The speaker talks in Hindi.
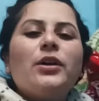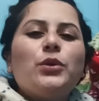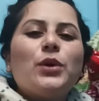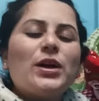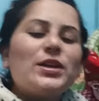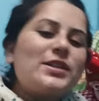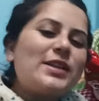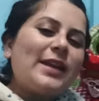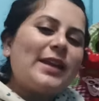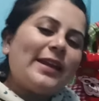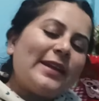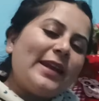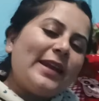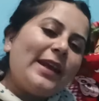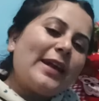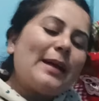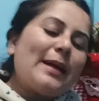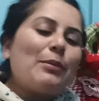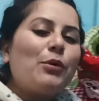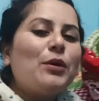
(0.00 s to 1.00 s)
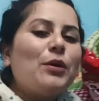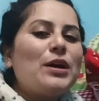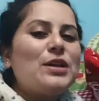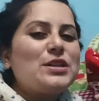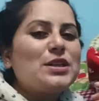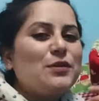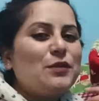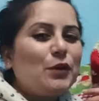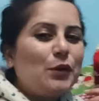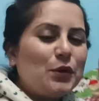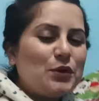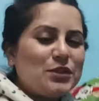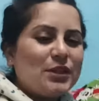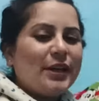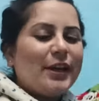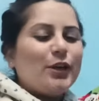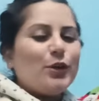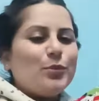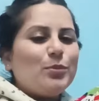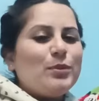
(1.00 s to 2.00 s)
तो आज के लिए इतना ही अगर आपको आज की वीडियो अच्छी
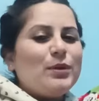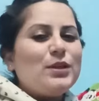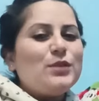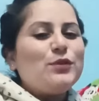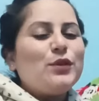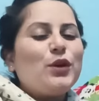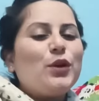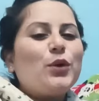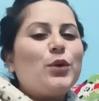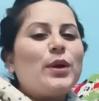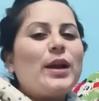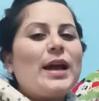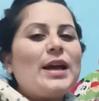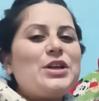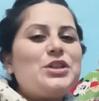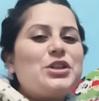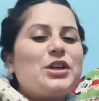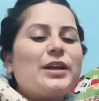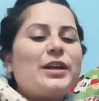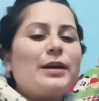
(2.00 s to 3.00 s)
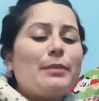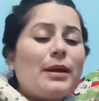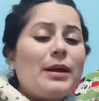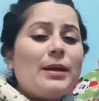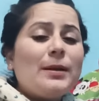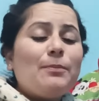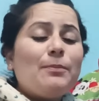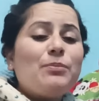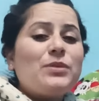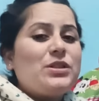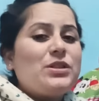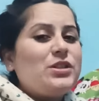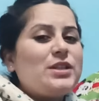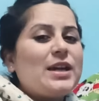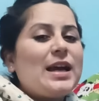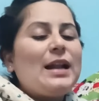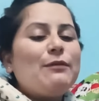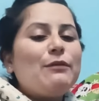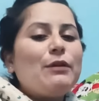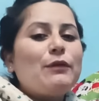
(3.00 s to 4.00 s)
लगी तो प्लीज़ वीडियो को लाइक शेयर कमेंट
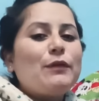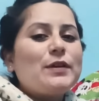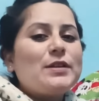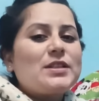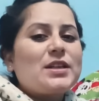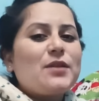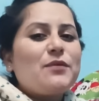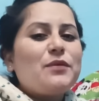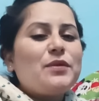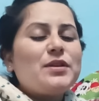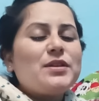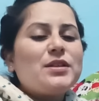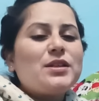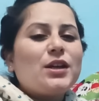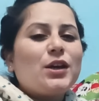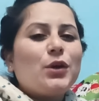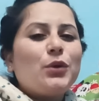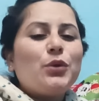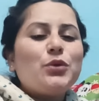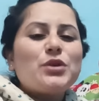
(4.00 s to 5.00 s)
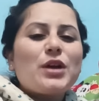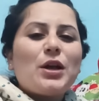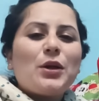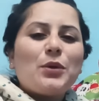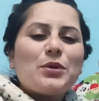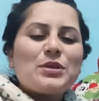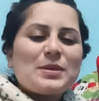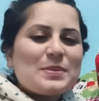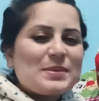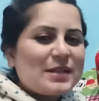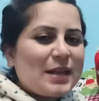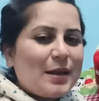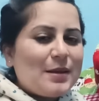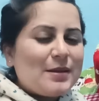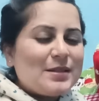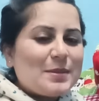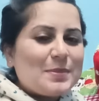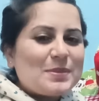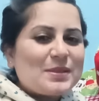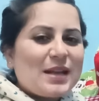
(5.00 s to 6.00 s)
चैनल पे फर्स्ट टाइम विजिट करो तो चैनल को
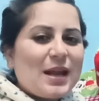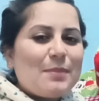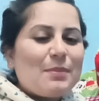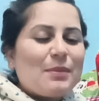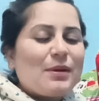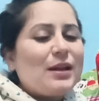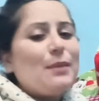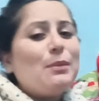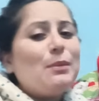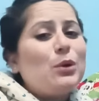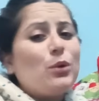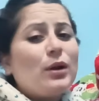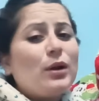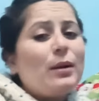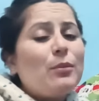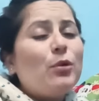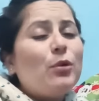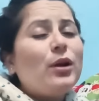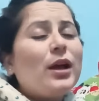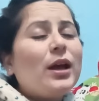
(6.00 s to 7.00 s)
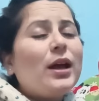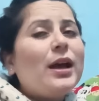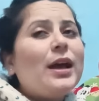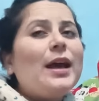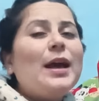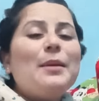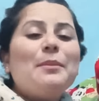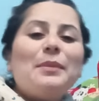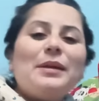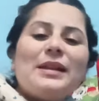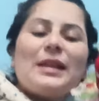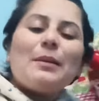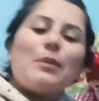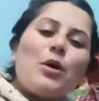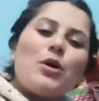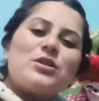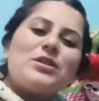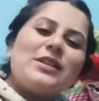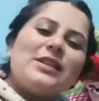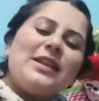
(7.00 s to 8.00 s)
सब्सक्राइब करना बिल्कुल ना भूलें मिलते हैं
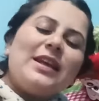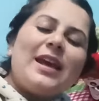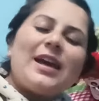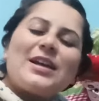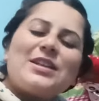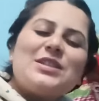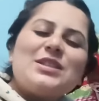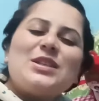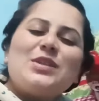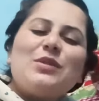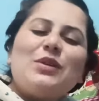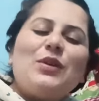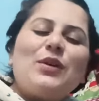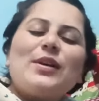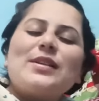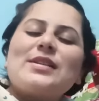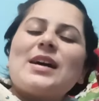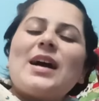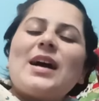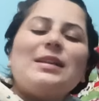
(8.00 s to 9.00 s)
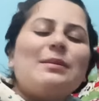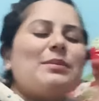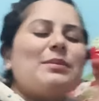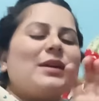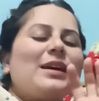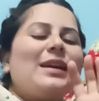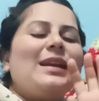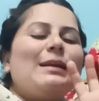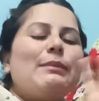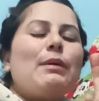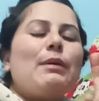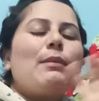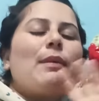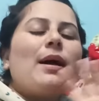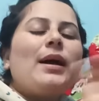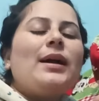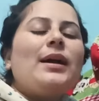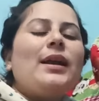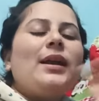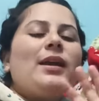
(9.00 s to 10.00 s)
बहुत जल्दी एक अच्छी सी वीडियो के साथ तब तक के लिए बाय
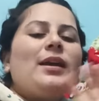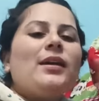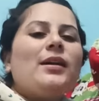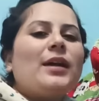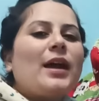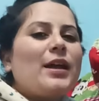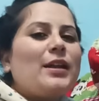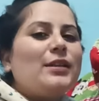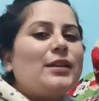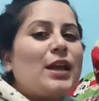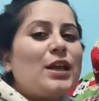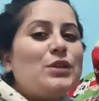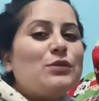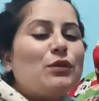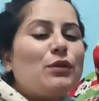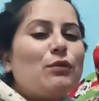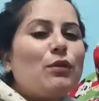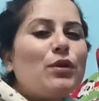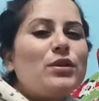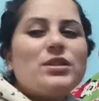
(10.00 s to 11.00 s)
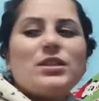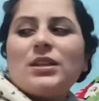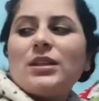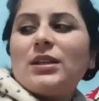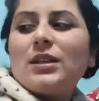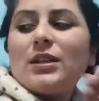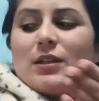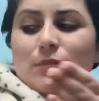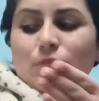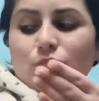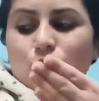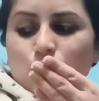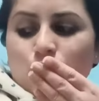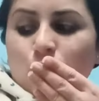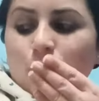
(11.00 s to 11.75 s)
बाय टेक केयर एंड थैंक्स फॉर वॉचिंग